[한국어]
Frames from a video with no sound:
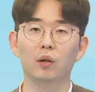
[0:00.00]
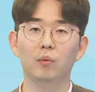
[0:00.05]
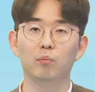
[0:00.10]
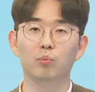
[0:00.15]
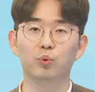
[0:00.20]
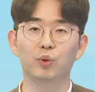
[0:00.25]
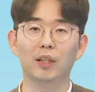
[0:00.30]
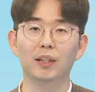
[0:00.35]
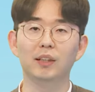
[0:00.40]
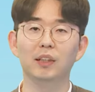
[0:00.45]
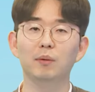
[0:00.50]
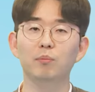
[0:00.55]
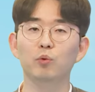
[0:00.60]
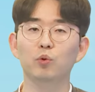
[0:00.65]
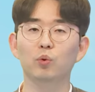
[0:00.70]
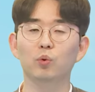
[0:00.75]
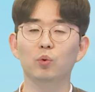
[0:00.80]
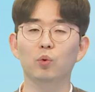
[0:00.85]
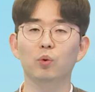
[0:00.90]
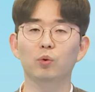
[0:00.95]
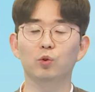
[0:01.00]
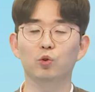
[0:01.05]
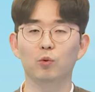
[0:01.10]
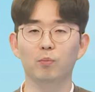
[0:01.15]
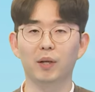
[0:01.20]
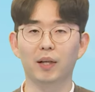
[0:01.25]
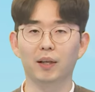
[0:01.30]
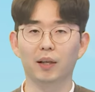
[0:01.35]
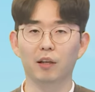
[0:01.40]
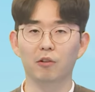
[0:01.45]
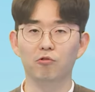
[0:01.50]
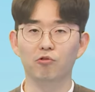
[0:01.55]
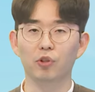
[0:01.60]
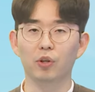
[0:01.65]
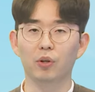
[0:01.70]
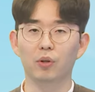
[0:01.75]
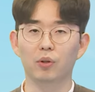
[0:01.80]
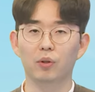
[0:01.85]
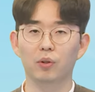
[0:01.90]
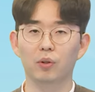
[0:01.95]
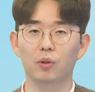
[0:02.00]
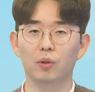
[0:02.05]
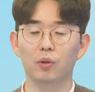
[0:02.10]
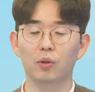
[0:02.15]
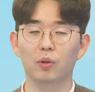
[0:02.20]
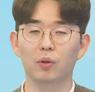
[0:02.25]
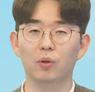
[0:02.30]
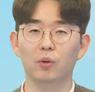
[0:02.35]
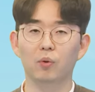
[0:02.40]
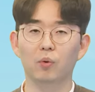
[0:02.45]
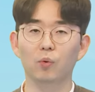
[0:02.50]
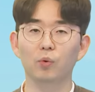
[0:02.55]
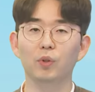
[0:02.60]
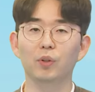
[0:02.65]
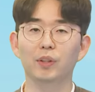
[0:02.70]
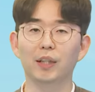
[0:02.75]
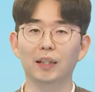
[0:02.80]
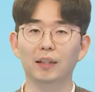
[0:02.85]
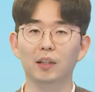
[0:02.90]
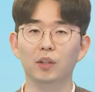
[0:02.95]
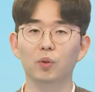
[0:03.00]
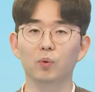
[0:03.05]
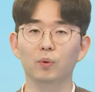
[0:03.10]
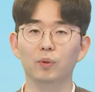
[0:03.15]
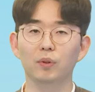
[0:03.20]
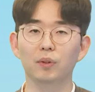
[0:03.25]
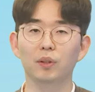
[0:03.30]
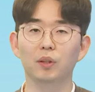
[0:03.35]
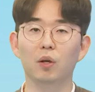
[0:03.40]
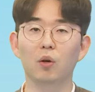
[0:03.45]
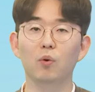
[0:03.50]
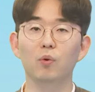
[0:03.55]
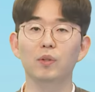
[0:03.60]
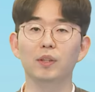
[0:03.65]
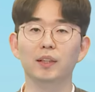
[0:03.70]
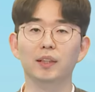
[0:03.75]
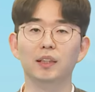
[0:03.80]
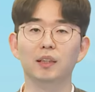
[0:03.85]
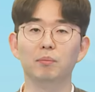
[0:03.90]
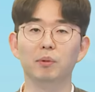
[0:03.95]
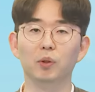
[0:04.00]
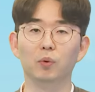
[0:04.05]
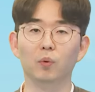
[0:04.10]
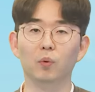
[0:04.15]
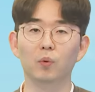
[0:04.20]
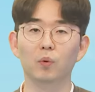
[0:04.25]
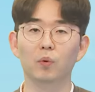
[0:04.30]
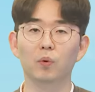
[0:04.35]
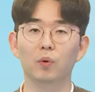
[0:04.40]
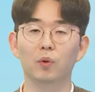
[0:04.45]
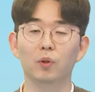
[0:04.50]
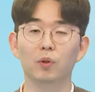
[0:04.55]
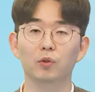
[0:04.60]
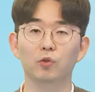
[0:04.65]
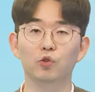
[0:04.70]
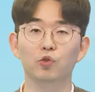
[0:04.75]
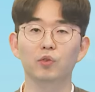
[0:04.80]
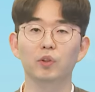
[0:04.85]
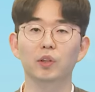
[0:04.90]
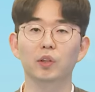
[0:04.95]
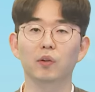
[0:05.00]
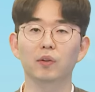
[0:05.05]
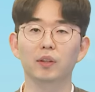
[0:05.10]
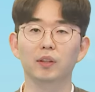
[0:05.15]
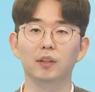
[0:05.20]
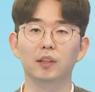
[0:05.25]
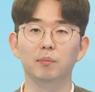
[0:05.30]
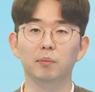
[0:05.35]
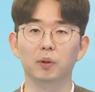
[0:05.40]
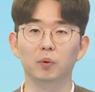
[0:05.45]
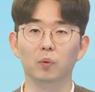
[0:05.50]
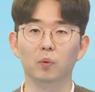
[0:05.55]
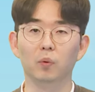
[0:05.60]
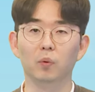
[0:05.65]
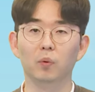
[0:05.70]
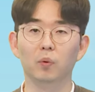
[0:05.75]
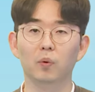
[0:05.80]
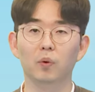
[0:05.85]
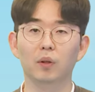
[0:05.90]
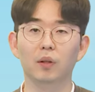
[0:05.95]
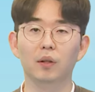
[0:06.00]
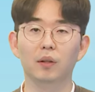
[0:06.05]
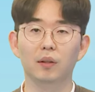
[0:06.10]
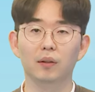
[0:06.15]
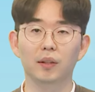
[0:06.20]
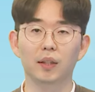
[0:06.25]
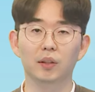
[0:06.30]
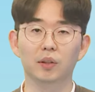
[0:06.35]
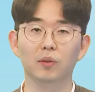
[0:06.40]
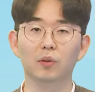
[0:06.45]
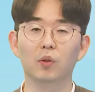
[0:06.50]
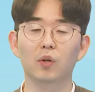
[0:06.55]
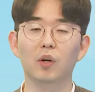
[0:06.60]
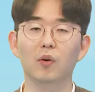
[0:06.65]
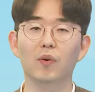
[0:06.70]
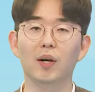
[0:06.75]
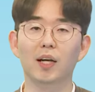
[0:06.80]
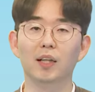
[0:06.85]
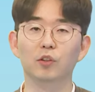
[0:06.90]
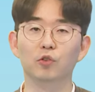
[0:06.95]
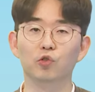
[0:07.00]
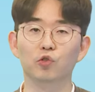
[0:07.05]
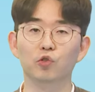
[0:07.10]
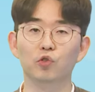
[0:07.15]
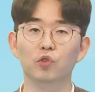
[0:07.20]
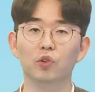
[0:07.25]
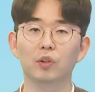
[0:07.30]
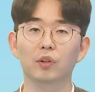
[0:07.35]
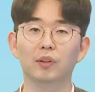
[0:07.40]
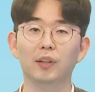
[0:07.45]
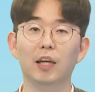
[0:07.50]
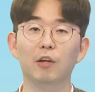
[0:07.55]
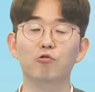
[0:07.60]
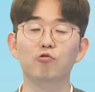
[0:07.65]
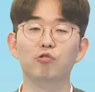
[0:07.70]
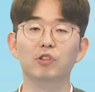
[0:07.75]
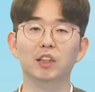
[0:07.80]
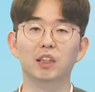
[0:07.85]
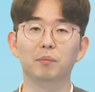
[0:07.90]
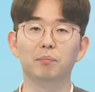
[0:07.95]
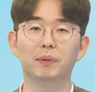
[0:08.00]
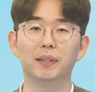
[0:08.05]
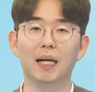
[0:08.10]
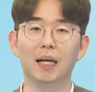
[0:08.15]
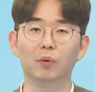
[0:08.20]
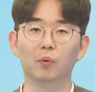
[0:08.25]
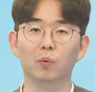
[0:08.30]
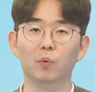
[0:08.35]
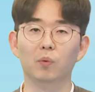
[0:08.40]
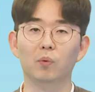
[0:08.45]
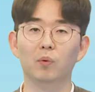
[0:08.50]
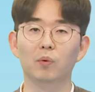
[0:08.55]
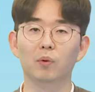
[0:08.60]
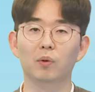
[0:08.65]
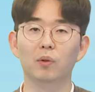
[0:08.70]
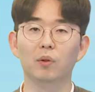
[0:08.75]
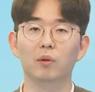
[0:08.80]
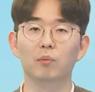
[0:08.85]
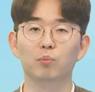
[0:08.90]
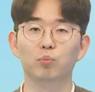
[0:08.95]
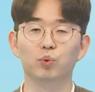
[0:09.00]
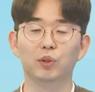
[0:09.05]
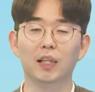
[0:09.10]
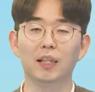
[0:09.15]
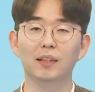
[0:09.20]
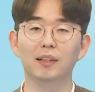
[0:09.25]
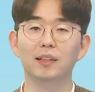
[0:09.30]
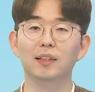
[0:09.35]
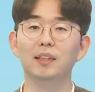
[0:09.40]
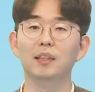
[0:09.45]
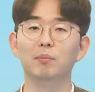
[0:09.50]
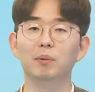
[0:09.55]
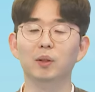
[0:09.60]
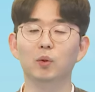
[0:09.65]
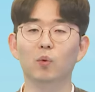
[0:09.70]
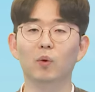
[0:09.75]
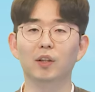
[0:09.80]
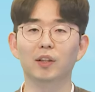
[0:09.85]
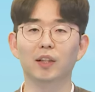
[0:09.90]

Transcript: 부산 십육 도로 출발하겠고요. 오늘 낮 기온은 서울 이십이 도, 춘천 이십이 도, 대전과 광주, 대구 이십사 도, 부산 이십이 도가